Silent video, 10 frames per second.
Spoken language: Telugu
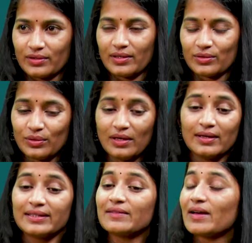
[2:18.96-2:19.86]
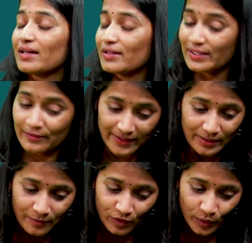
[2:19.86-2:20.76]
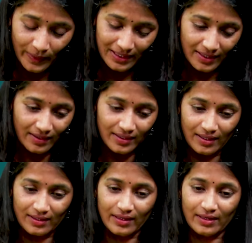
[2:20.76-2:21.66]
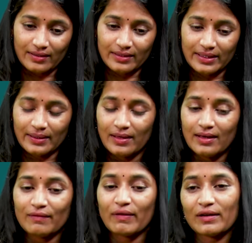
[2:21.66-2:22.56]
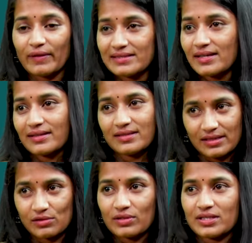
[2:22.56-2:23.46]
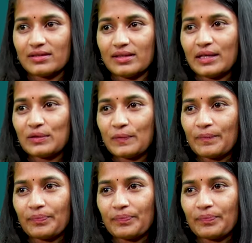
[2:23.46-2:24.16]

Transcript: ఉంటున్నారు నేను వాళ్ళకి ఫుడ్ పెట్టలేదని అన్నారండి వాళ్ళని వైజాగ్ నుంచి తీసుకొచ్చింది నేను